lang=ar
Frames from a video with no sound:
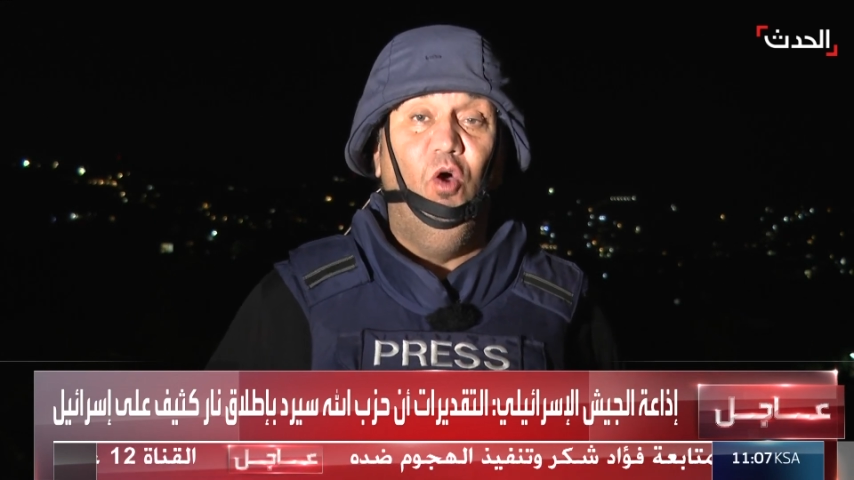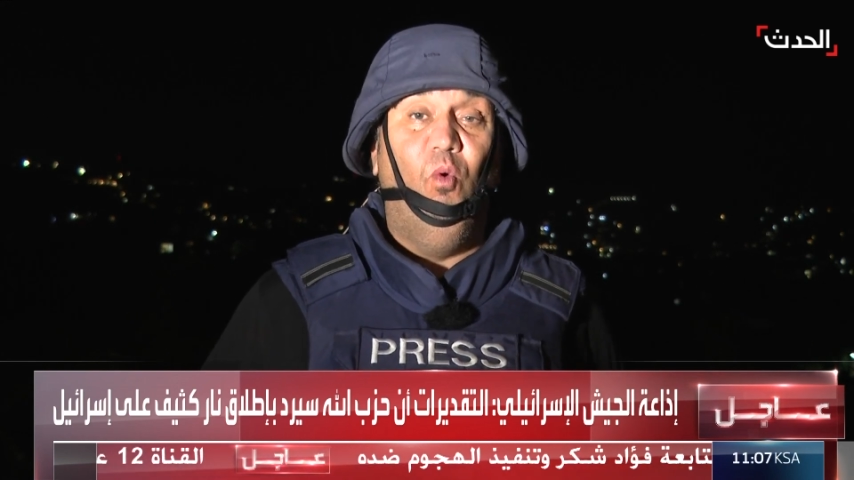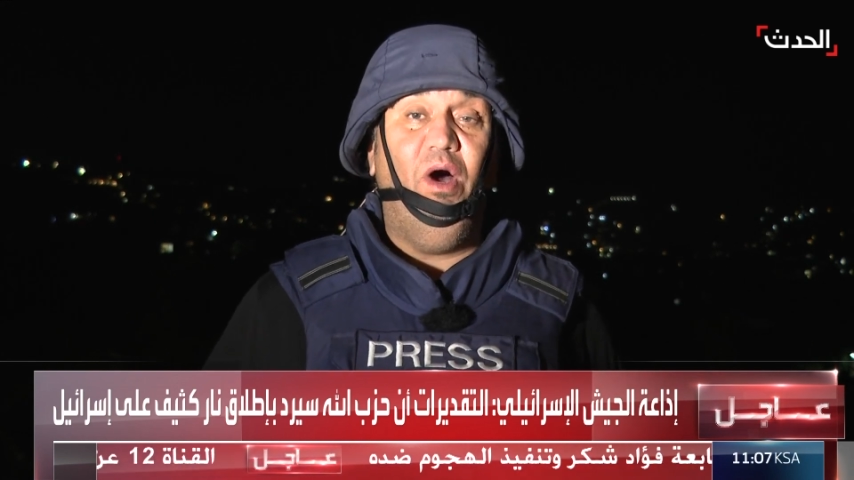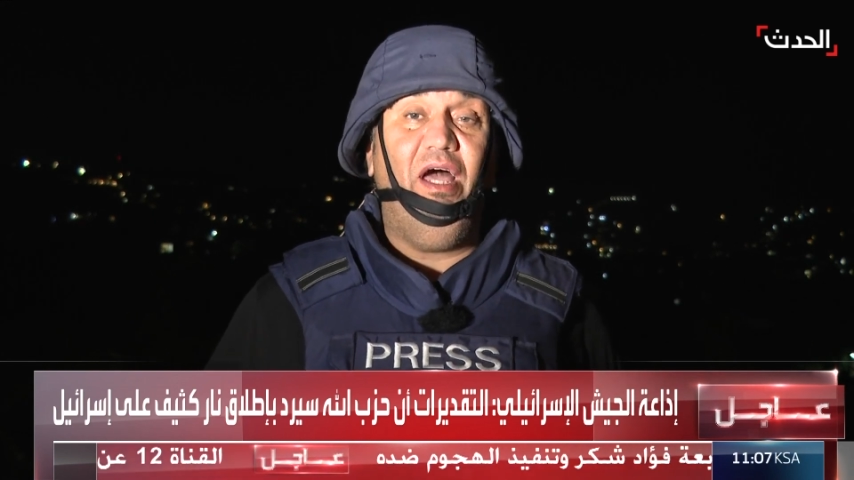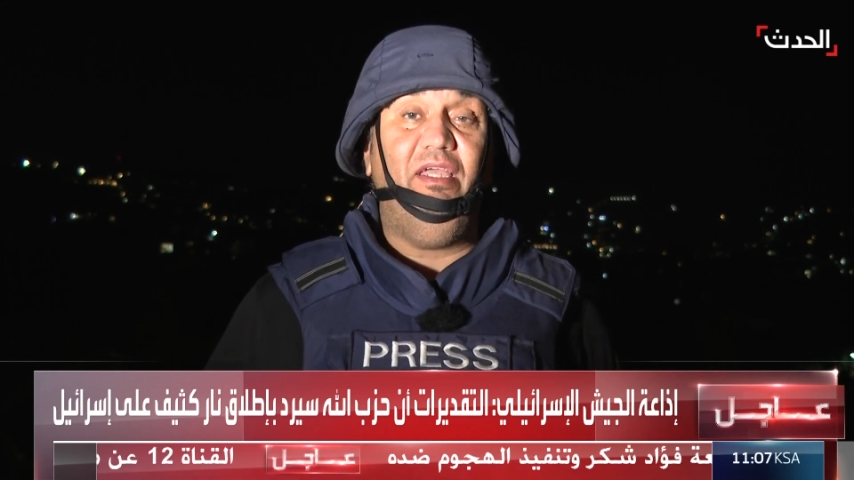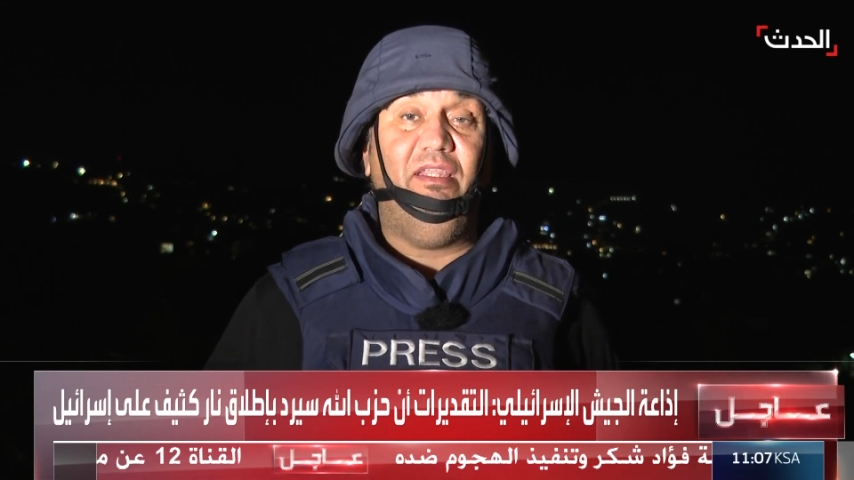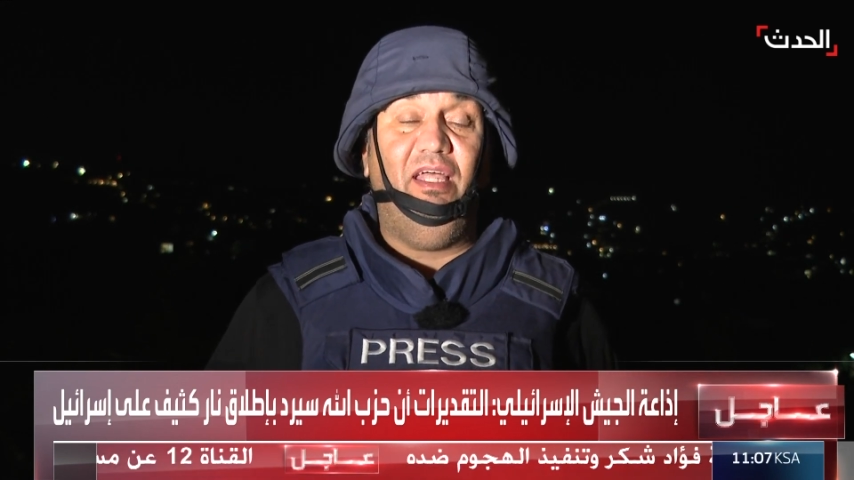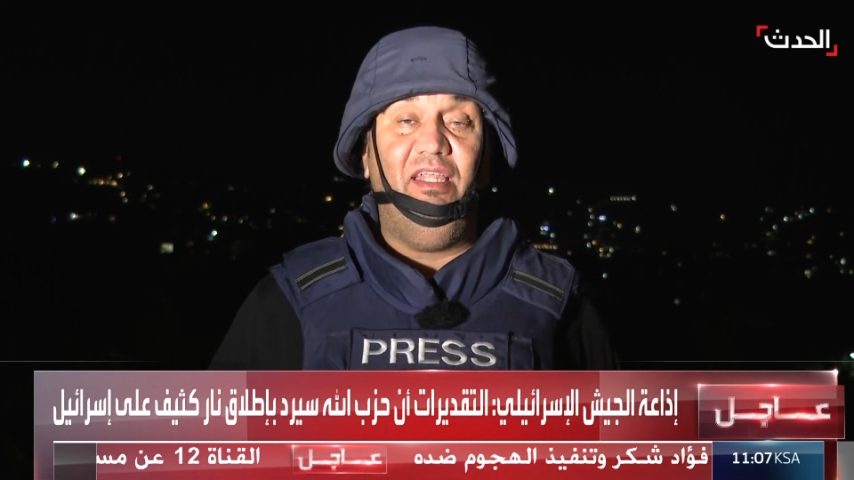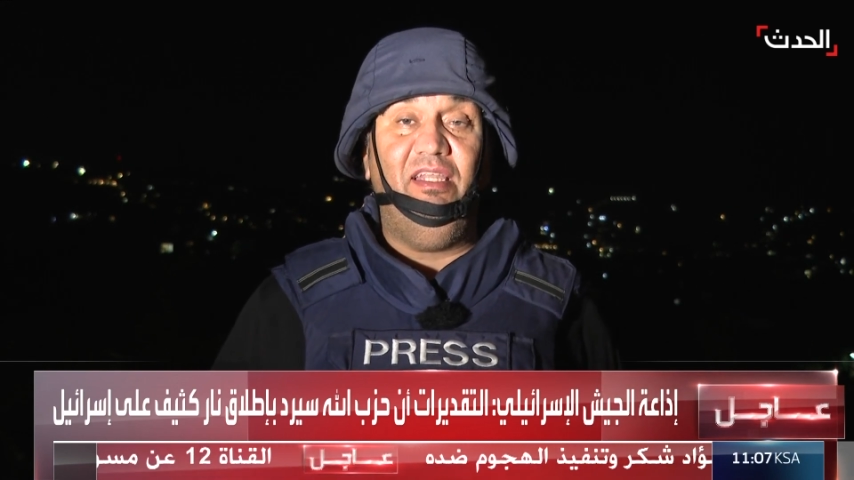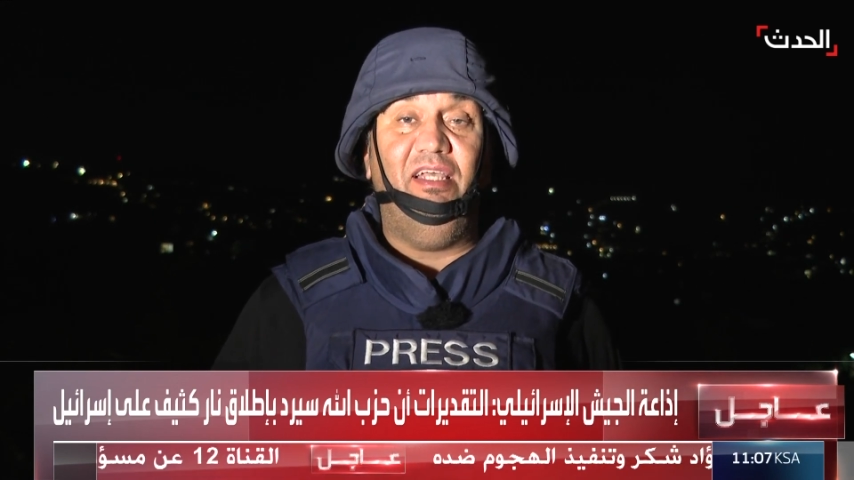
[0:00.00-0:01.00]

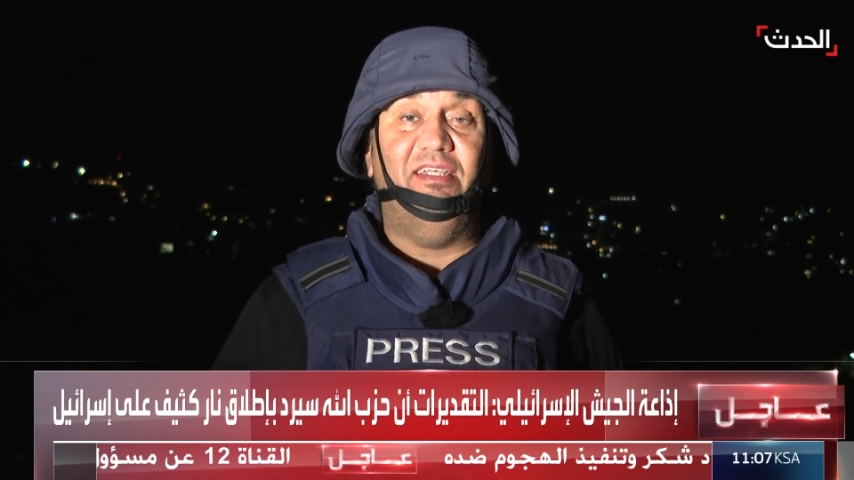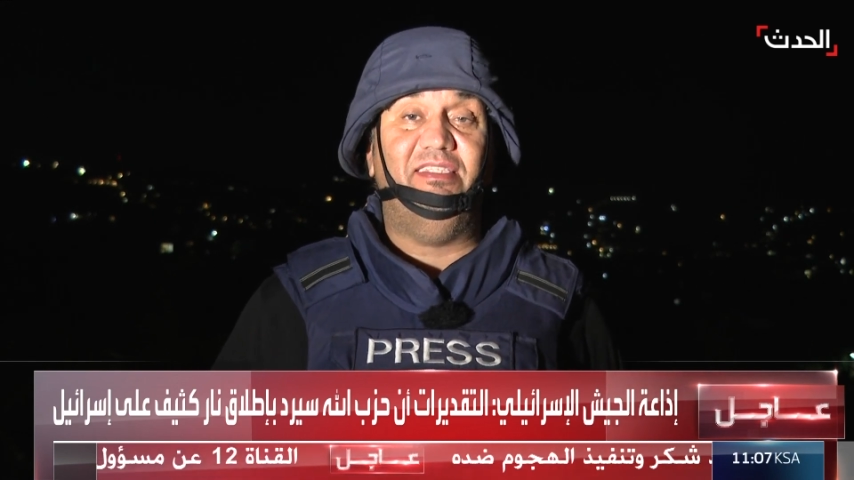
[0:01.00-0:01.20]
وايضا